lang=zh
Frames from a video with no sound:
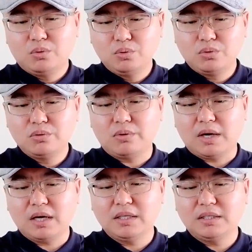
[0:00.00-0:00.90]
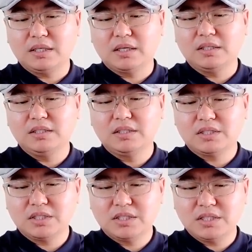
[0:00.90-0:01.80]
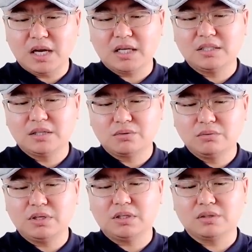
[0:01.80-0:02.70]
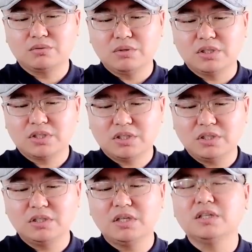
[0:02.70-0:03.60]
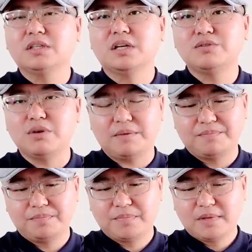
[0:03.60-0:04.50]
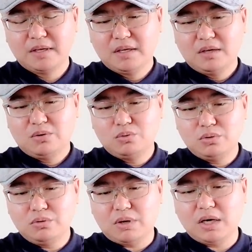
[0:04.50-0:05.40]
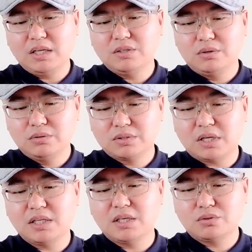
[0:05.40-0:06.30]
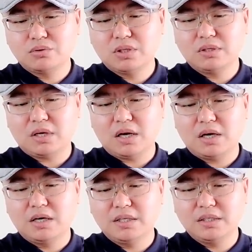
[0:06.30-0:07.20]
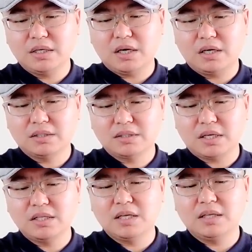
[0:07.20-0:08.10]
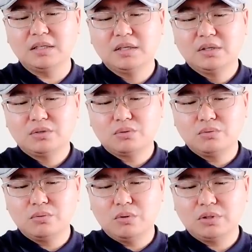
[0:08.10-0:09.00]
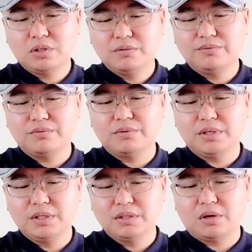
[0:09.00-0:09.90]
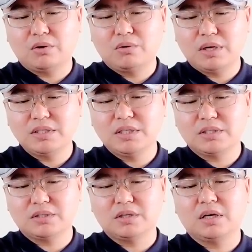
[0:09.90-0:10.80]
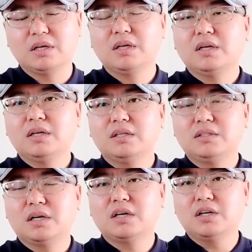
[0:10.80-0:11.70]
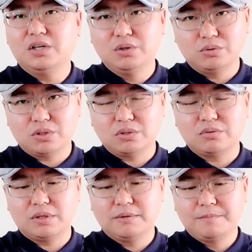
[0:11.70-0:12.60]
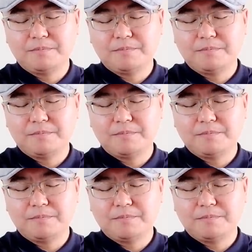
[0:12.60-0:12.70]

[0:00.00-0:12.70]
胡春华啊，应是下届总理的最适任人选。胡春华，一九六三年出生，二零二三年中国政府领导换届时啊，将六十岁。